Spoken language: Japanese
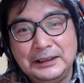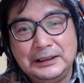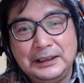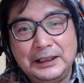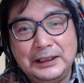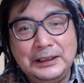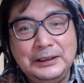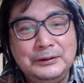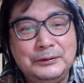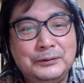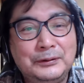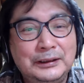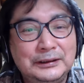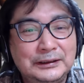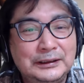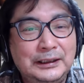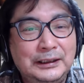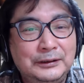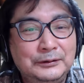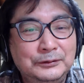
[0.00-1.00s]
タレントが
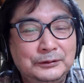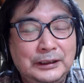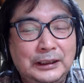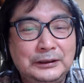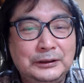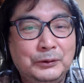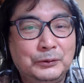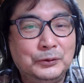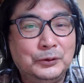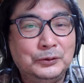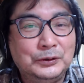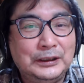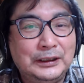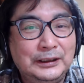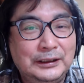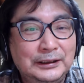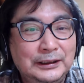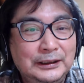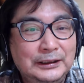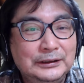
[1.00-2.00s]
さ、歌って踊っ
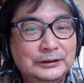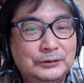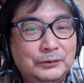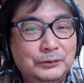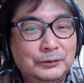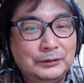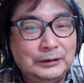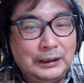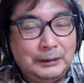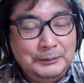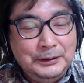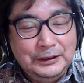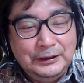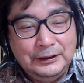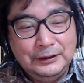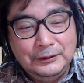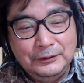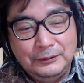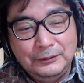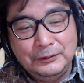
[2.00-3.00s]
て、そのため
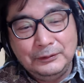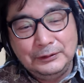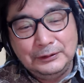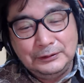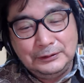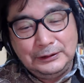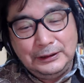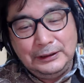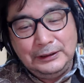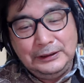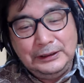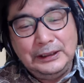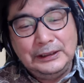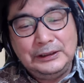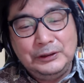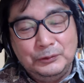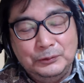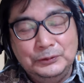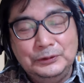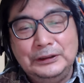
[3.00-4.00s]
ので利
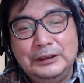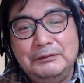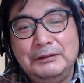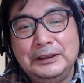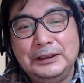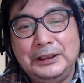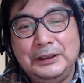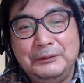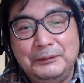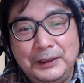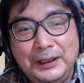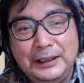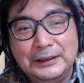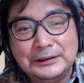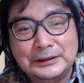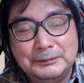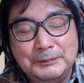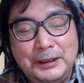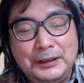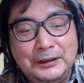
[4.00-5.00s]
益を生んだわけだよね、
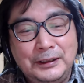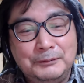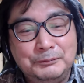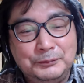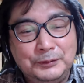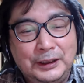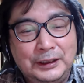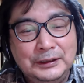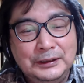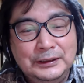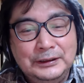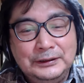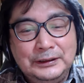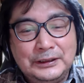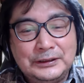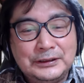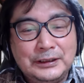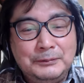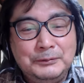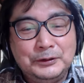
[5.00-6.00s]
スマイルアップは。
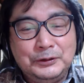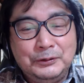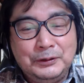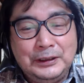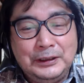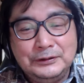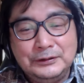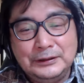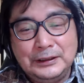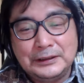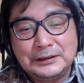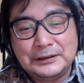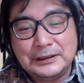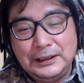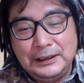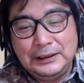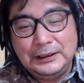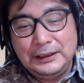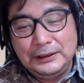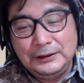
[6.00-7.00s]
で、しかも去年9月
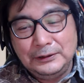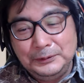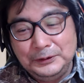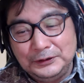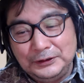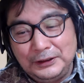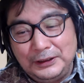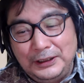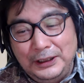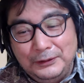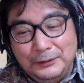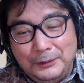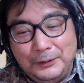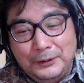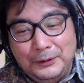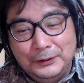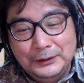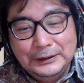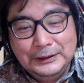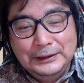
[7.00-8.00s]
から何度も言ってるけ
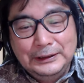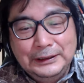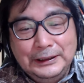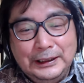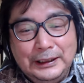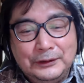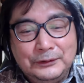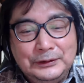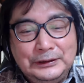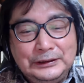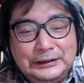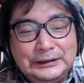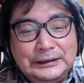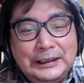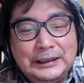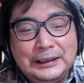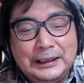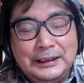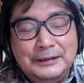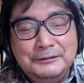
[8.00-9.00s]
ど、1
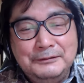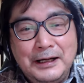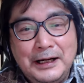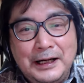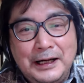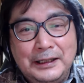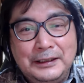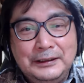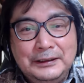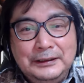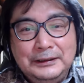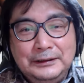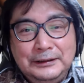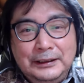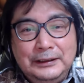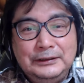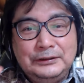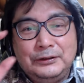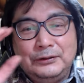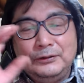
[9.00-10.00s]
年間は、
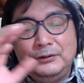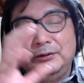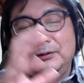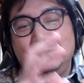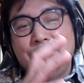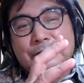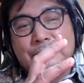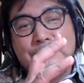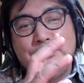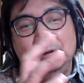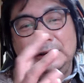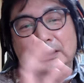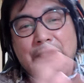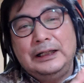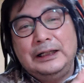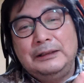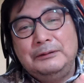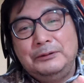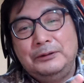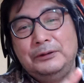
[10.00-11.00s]
その
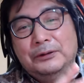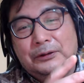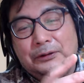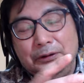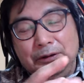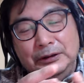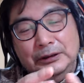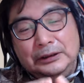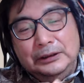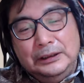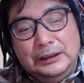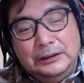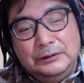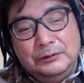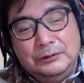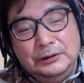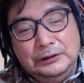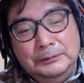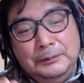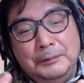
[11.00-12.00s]
ギャラを、
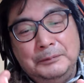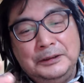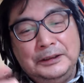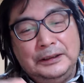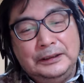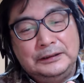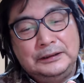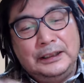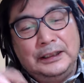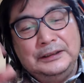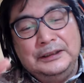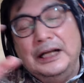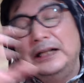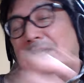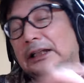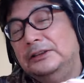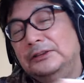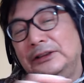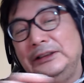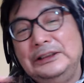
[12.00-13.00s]
今までだったら
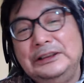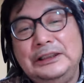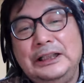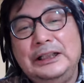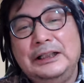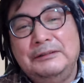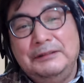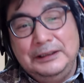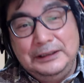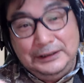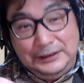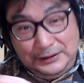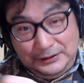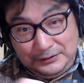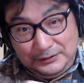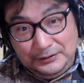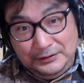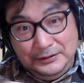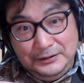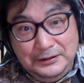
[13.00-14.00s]
中抜きしてたわけだよ。